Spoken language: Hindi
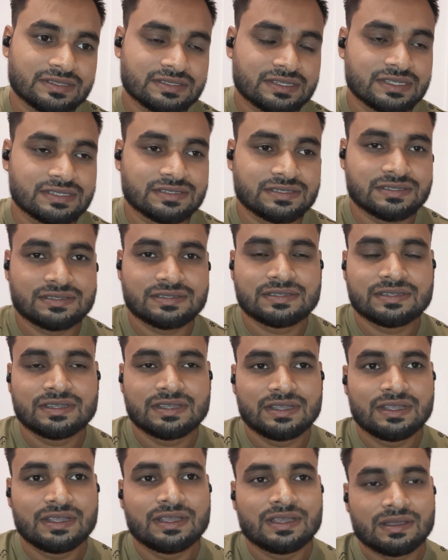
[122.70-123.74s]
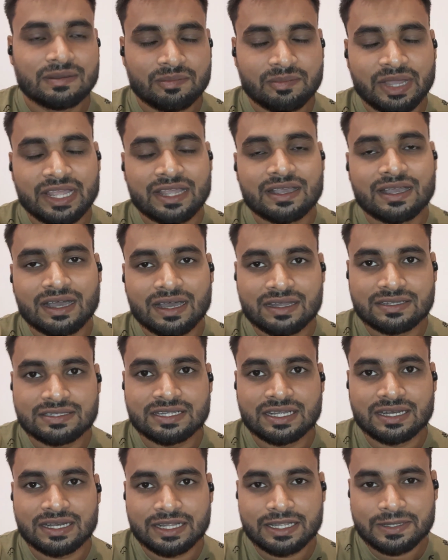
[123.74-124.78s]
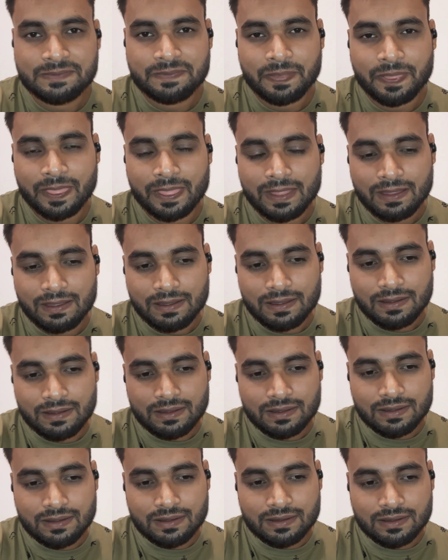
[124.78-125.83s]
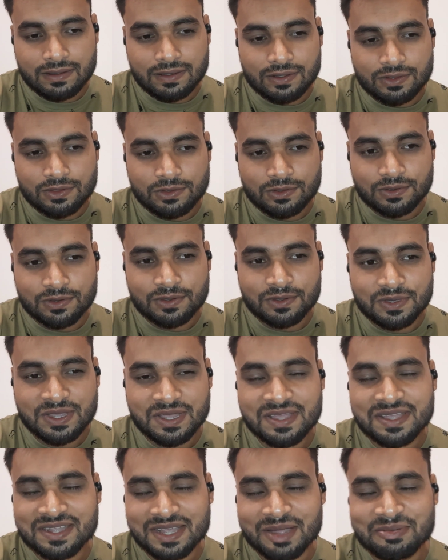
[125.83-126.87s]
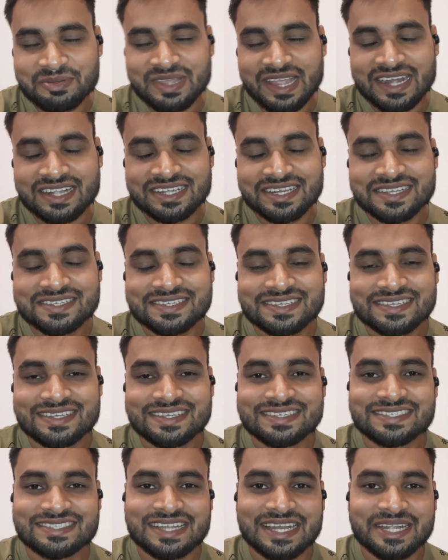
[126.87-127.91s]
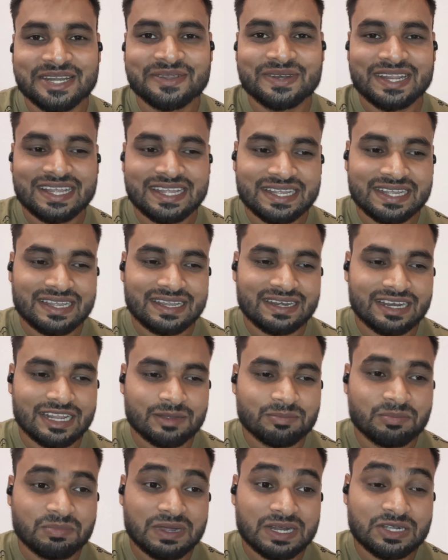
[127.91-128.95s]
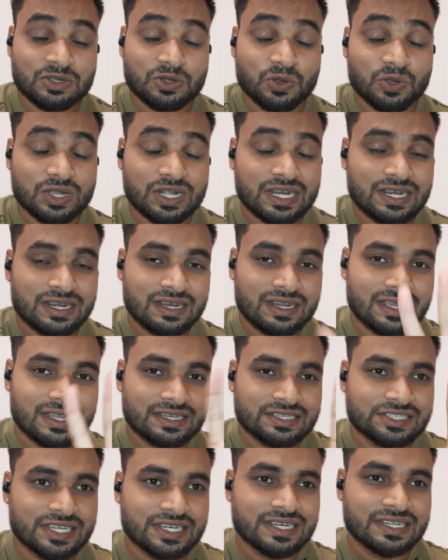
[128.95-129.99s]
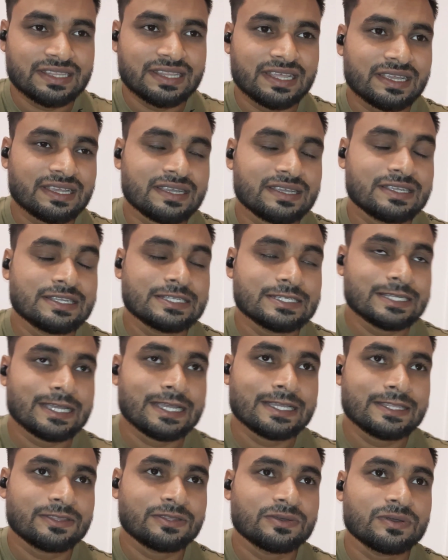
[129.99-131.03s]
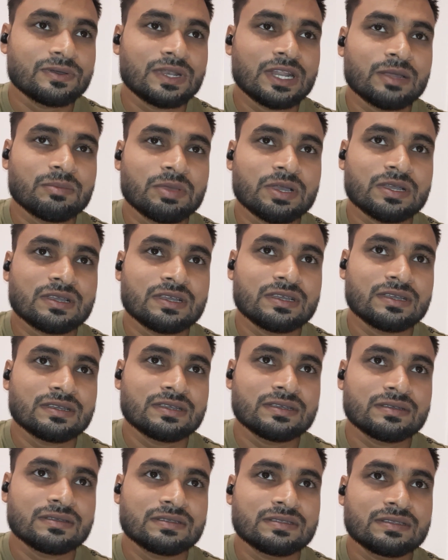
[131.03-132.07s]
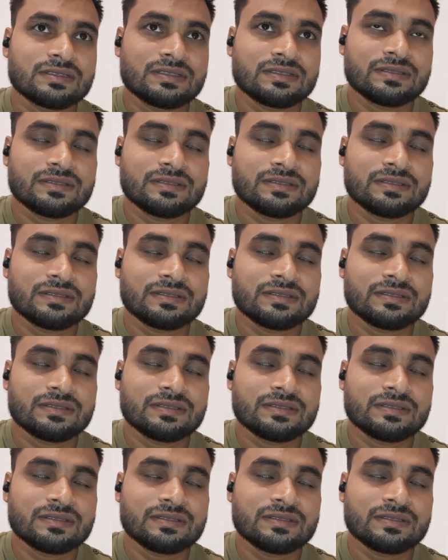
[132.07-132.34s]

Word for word: इन देंस बाय कार जाना है तो काफ़ी हेक्टिक स्केड्यूल है लगभग टोटल अगर जर्नी देखी जाए तो लगभग